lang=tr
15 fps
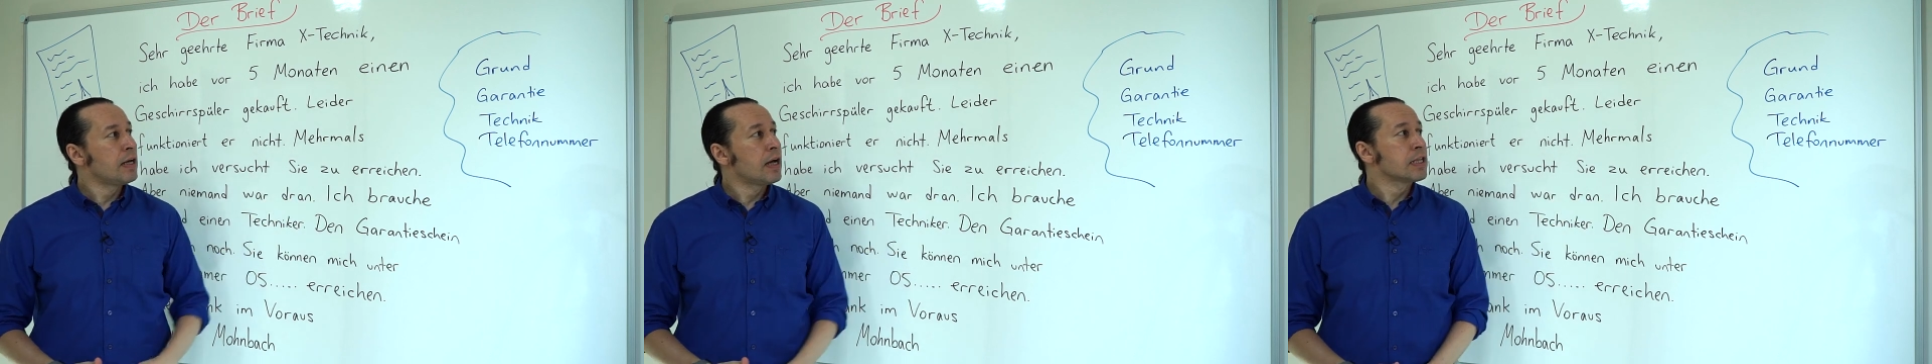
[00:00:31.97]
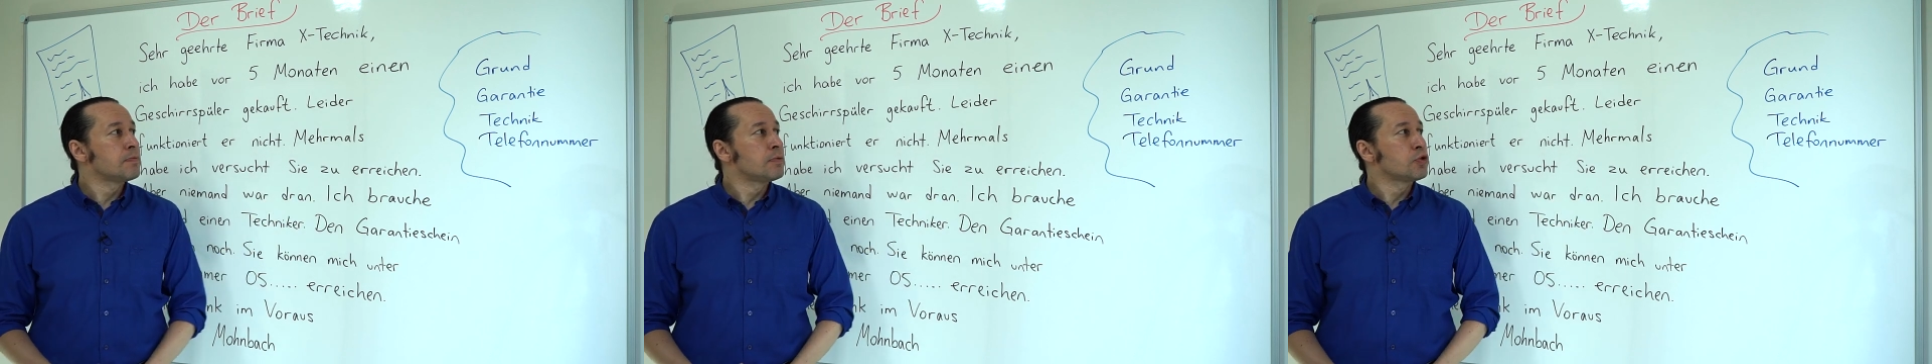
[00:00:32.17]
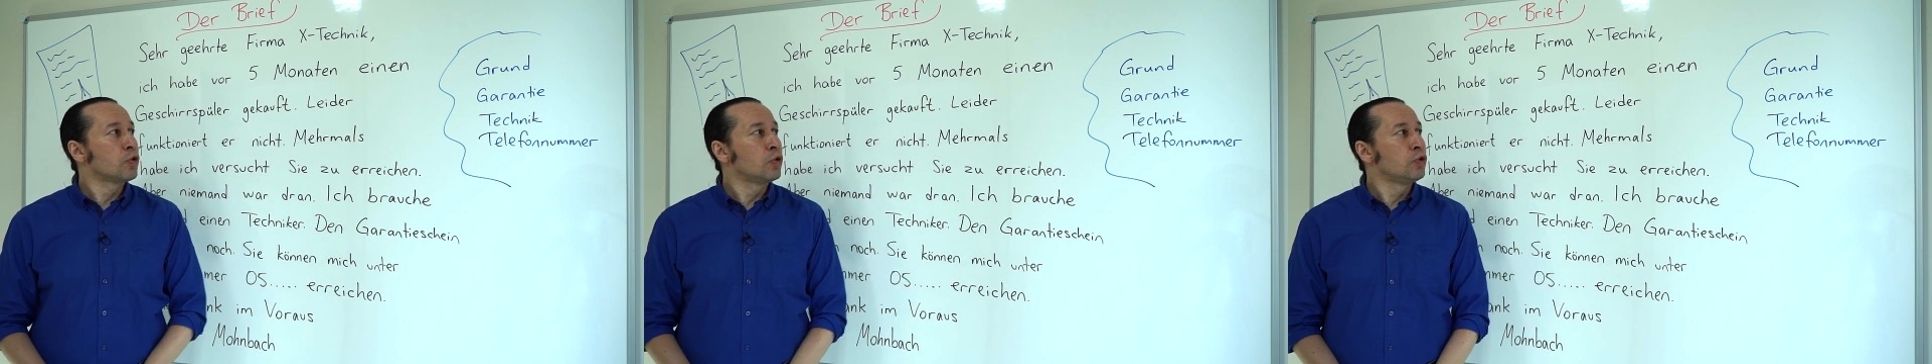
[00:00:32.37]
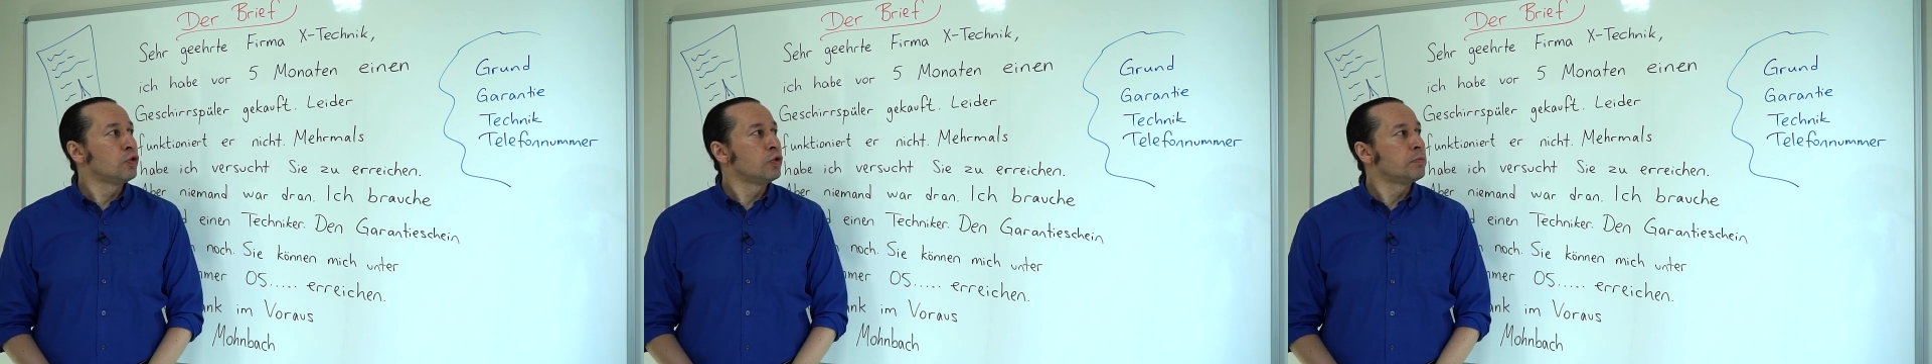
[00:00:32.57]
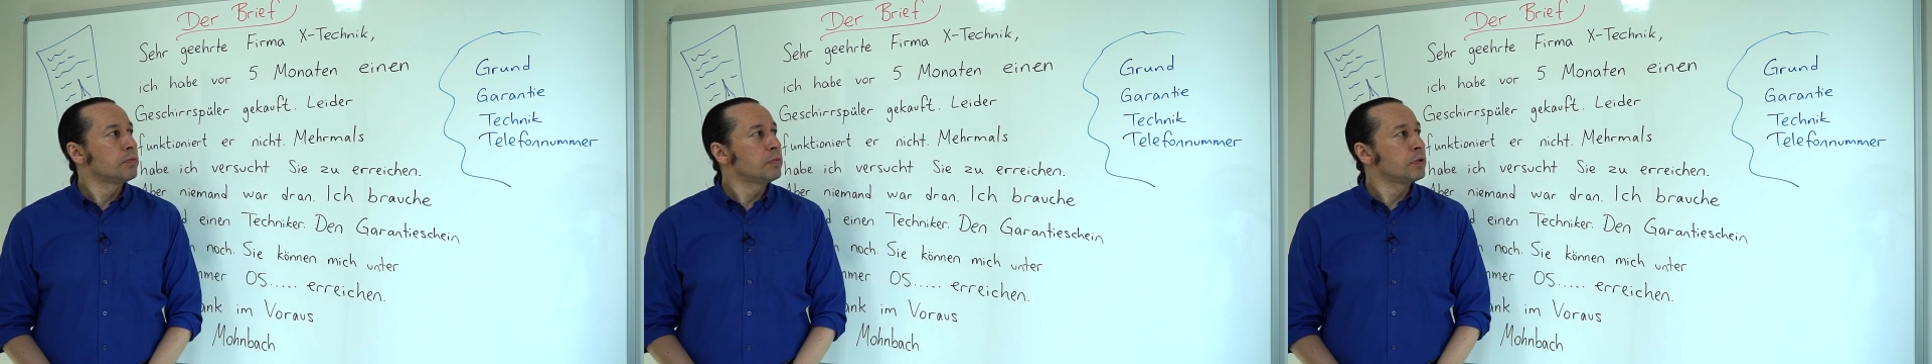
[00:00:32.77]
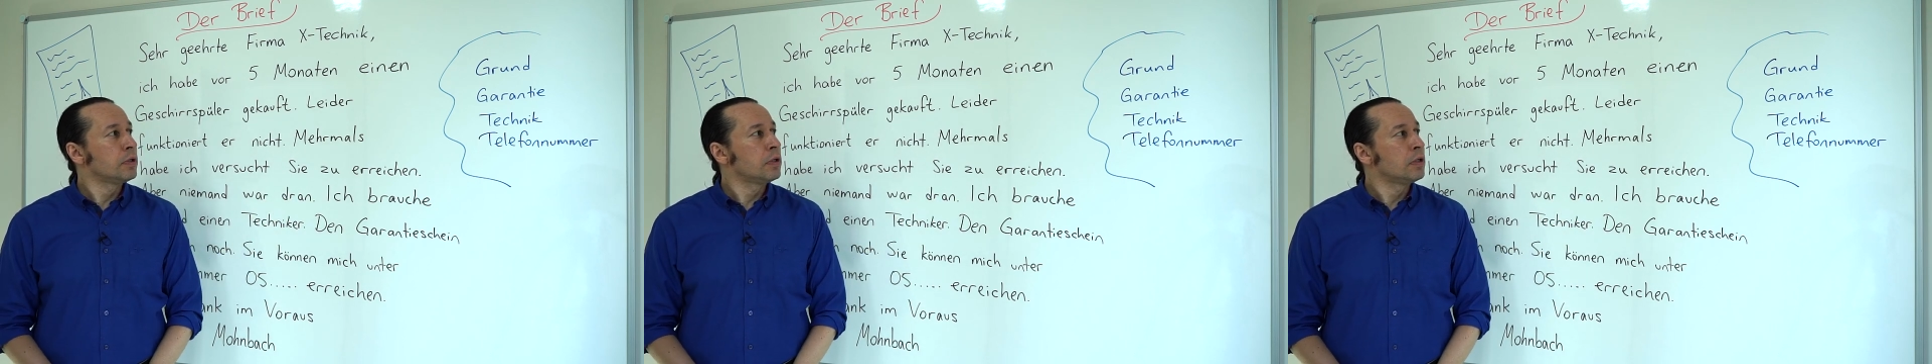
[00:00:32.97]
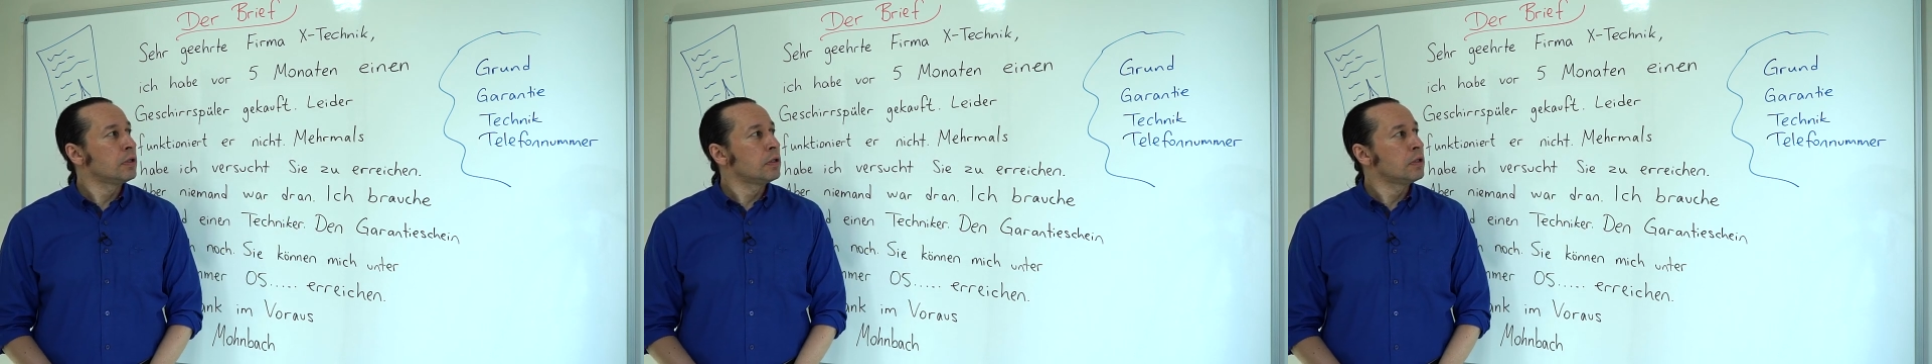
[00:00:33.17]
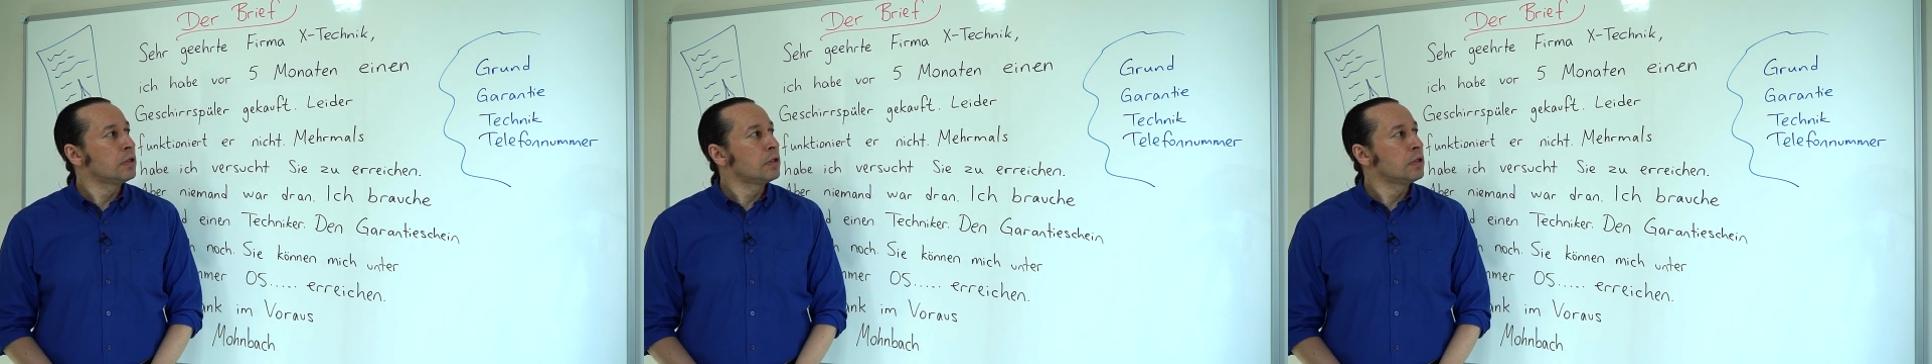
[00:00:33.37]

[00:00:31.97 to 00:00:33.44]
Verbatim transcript: yazmış olduğum e,